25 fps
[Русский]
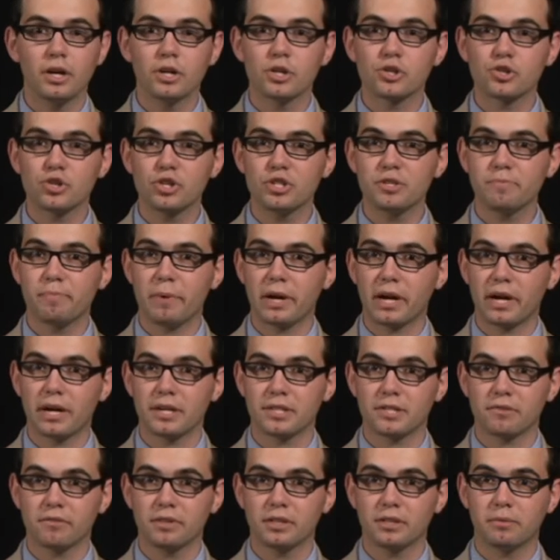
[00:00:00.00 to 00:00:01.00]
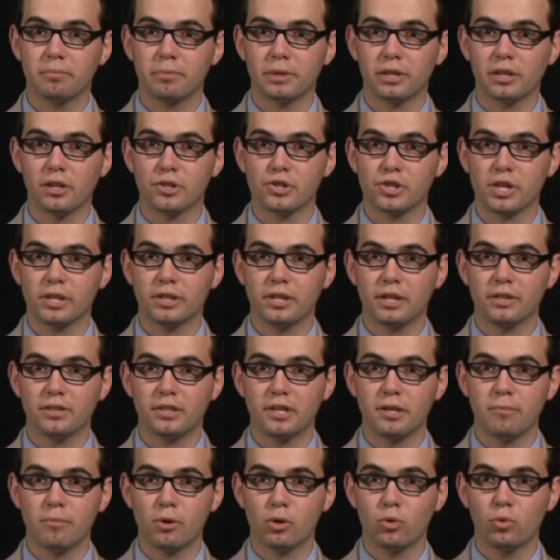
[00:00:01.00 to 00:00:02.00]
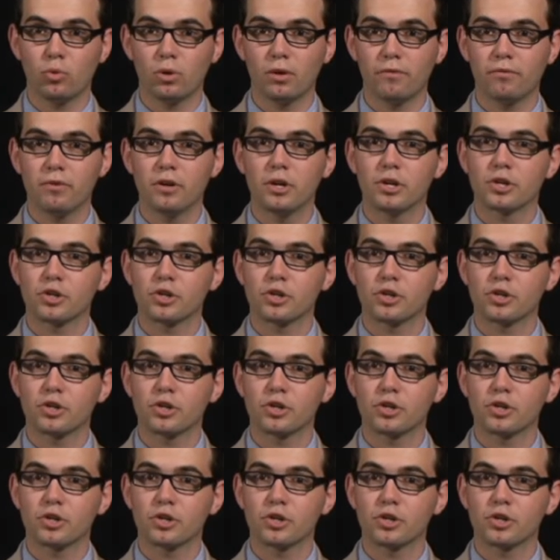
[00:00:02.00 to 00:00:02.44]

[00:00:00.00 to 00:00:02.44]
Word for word: Жизнь показывает, продолжает Андрей Макулов,